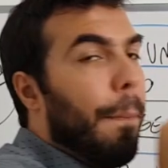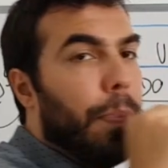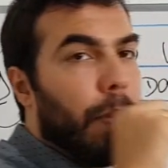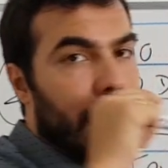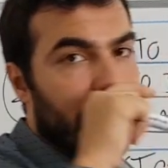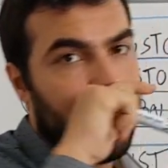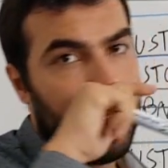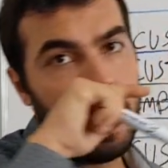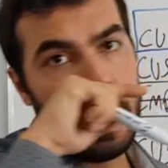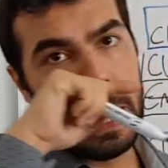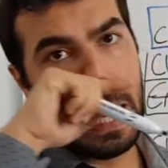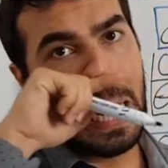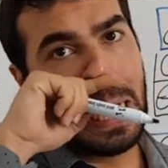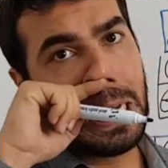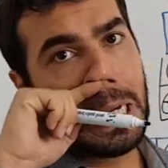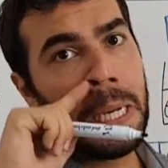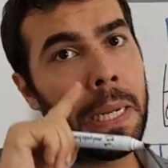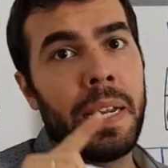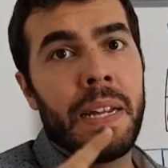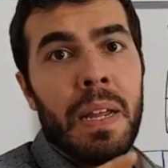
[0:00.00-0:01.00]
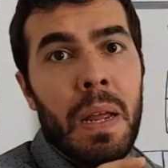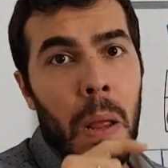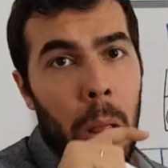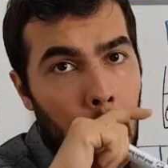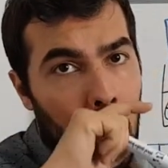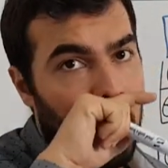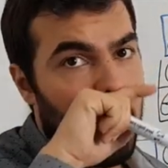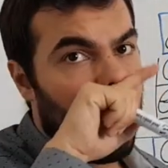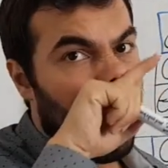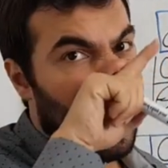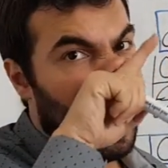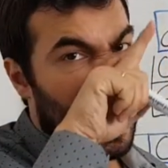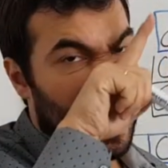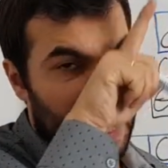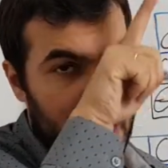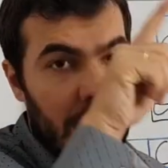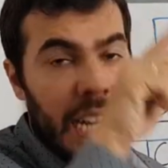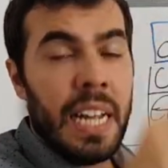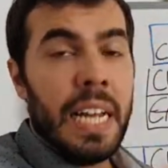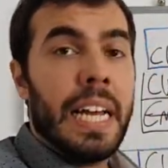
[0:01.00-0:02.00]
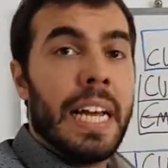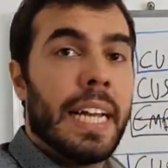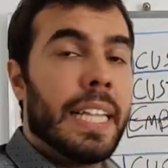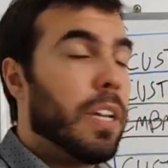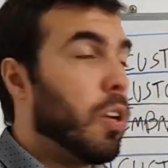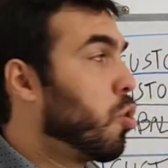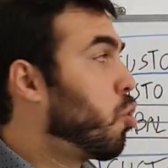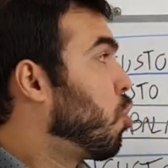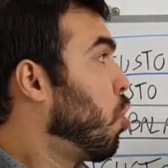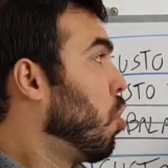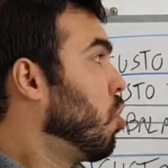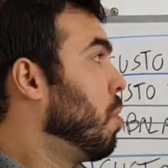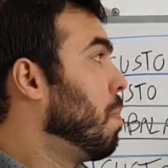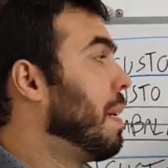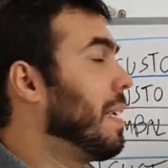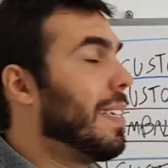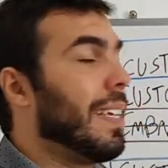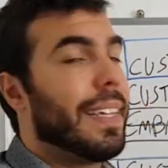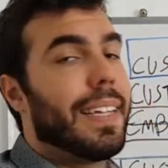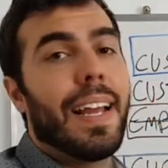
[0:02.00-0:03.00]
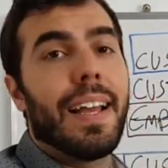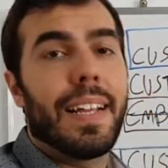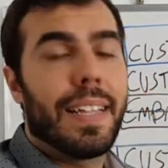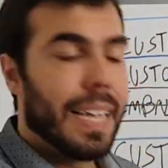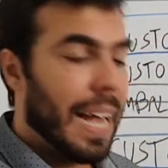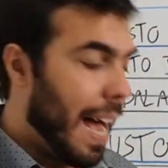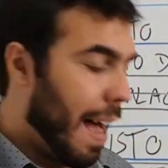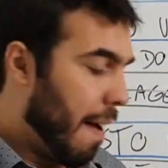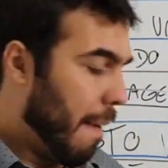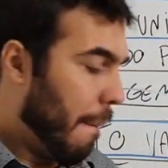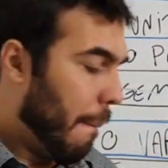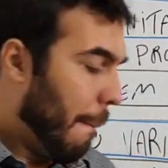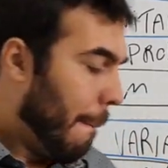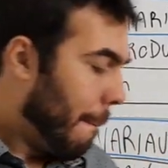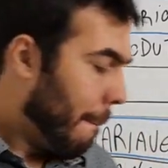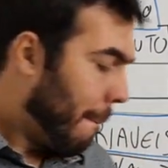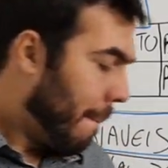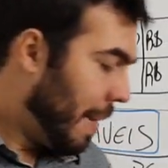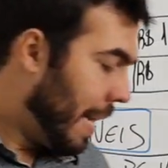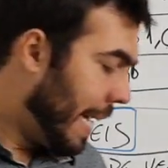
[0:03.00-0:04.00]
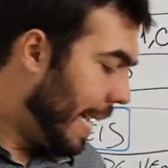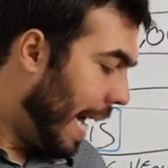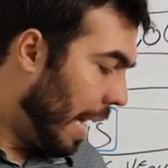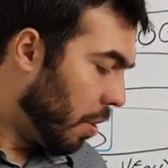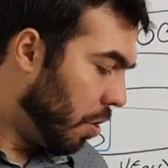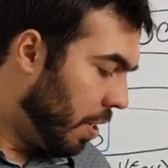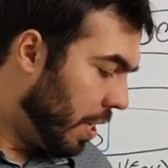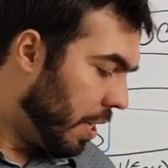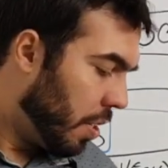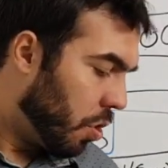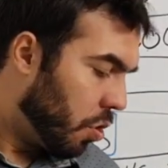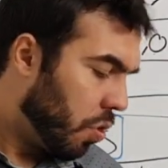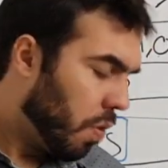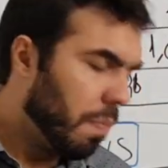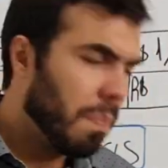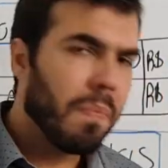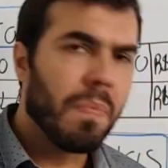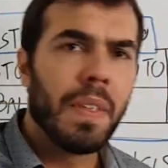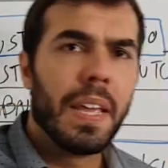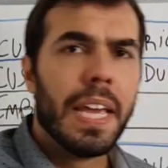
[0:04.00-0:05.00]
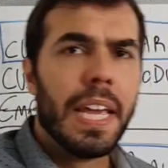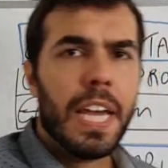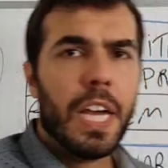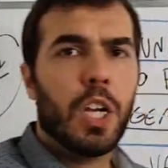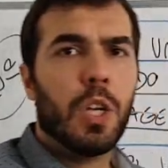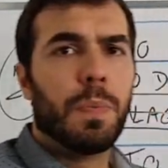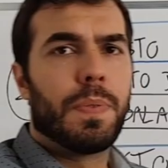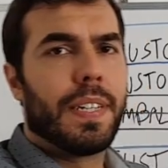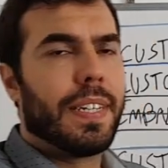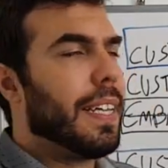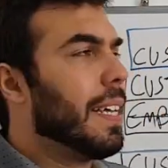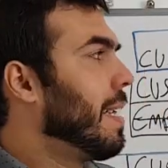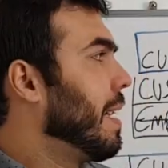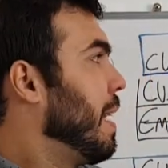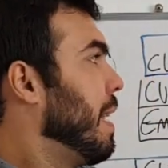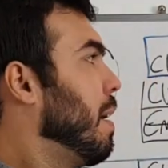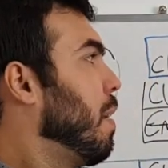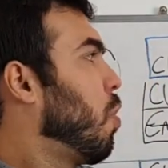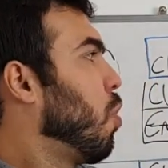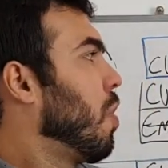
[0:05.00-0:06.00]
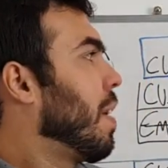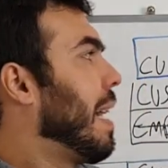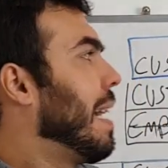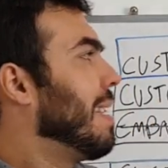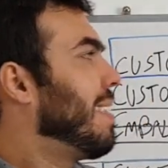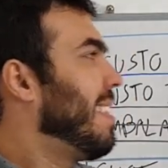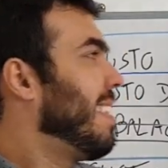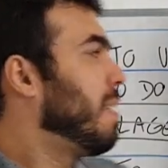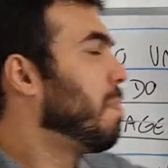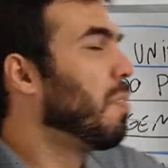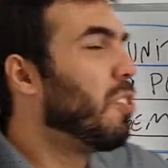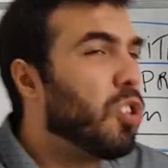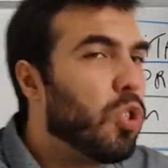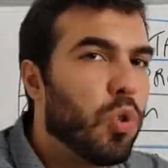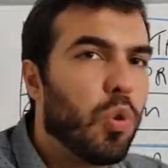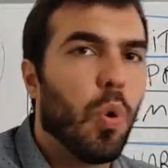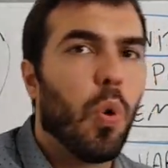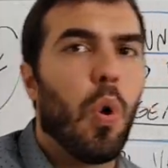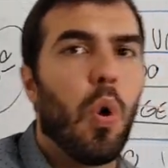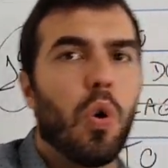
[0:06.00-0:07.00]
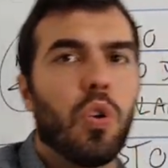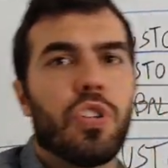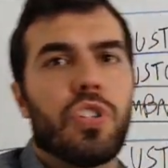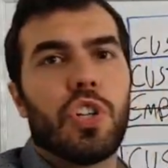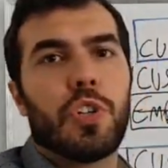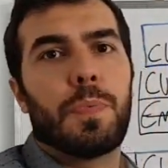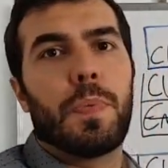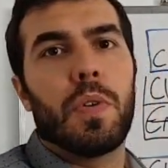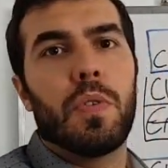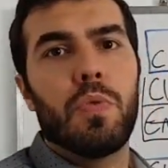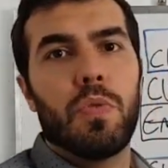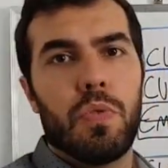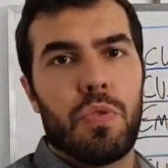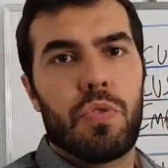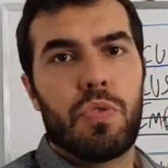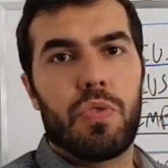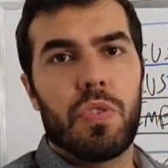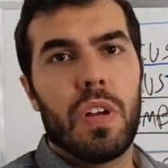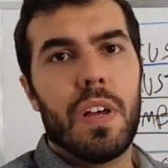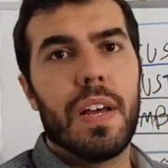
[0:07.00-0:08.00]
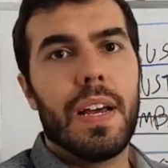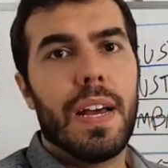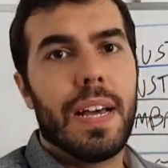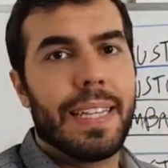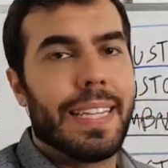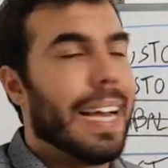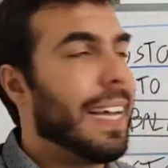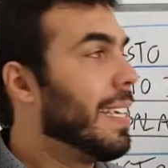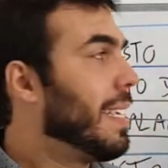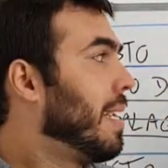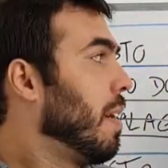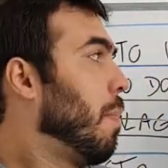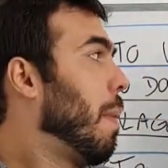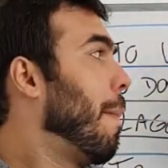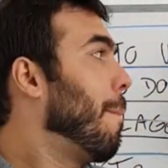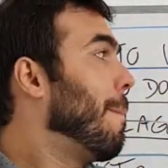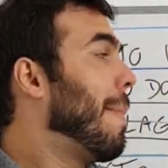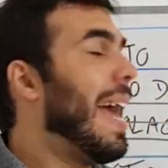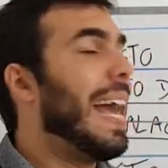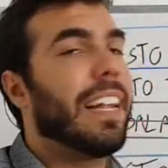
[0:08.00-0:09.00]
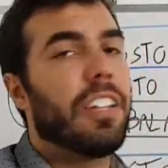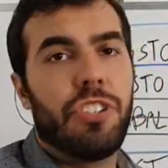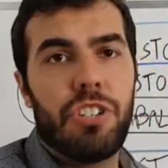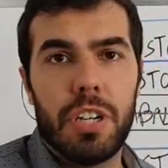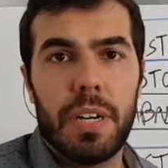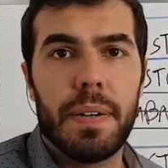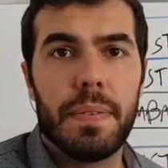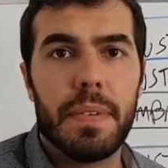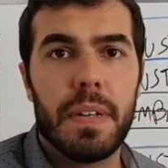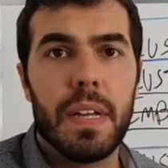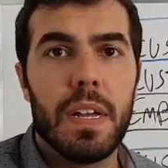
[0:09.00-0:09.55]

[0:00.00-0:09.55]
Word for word: porcentagem. Beleza? Então todo mês você tem que estar tá ligado nisso. Ele não precisa colocar isso em cima de todos os seus produtos. Tá? Isso é uma média.